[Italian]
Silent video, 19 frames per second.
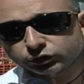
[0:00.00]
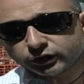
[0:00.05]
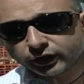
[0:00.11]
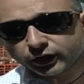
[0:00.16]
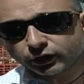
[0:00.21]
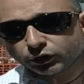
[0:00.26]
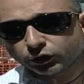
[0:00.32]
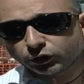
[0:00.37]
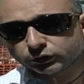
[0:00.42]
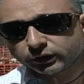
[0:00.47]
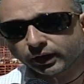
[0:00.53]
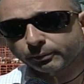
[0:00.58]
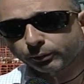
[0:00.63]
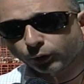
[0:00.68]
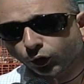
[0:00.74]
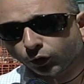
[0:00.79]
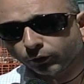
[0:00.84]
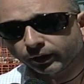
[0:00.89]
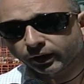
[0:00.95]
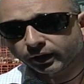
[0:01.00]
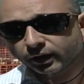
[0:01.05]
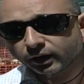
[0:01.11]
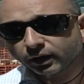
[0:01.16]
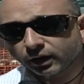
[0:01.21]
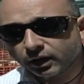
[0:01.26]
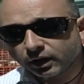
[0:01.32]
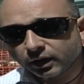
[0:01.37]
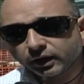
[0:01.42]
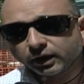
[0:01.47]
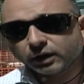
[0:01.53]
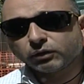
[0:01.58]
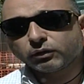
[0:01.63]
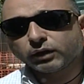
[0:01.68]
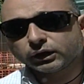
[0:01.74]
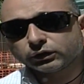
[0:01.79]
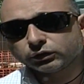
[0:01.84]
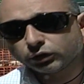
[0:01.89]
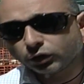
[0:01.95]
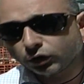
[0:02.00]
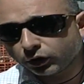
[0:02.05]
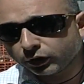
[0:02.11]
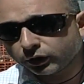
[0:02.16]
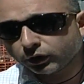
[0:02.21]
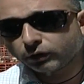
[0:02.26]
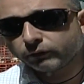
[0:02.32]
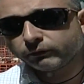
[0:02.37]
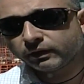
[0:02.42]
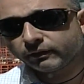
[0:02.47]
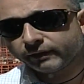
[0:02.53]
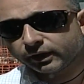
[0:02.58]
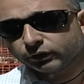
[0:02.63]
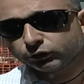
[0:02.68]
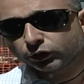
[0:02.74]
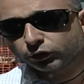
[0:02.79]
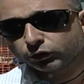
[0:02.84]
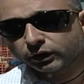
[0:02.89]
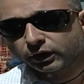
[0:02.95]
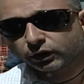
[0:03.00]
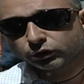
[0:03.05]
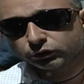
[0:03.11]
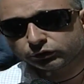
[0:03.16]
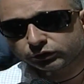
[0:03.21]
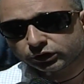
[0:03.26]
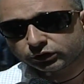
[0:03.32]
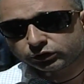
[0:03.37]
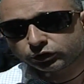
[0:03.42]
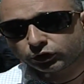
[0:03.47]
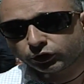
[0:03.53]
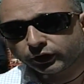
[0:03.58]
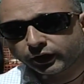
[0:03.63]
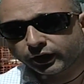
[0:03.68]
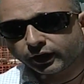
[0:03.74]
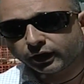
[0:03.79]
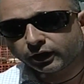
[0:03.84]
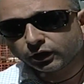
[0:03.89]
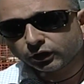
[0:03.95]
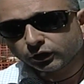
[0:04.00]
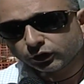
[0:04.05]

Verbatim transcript: Zero dei poveri, in quanto vivendo in una condizione